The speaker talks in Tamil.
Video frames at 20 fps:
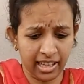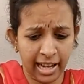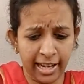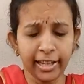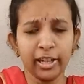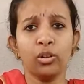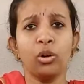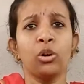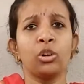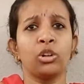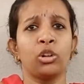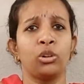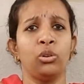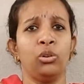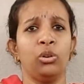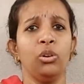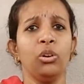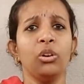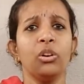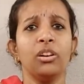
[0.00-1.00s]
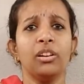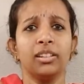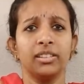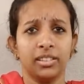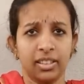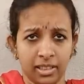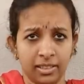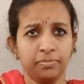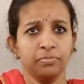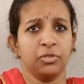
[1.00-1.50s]
ஹைகோர்ட்டுக்கும்
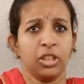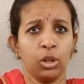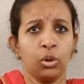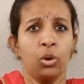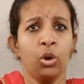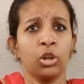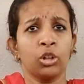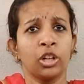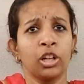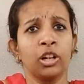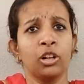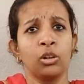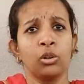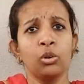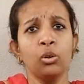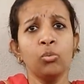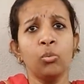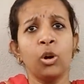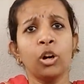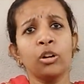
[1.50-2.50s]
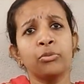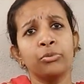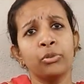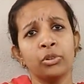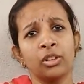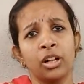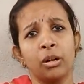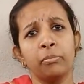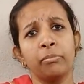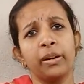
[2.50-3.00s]
இந்த கோர்ட்டுகளுக்கும்
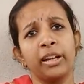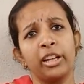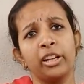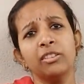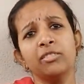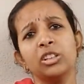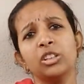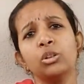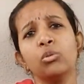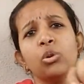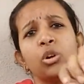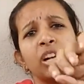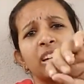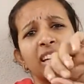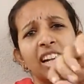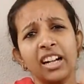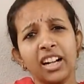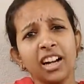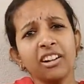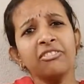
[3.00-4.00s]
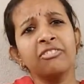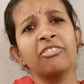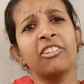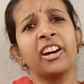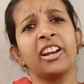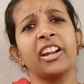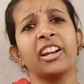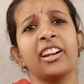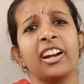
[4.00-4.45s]
ஓடோபோன் கம்பெனிக்கும் வந்து ஒரு டக் ஆஃப் வாரே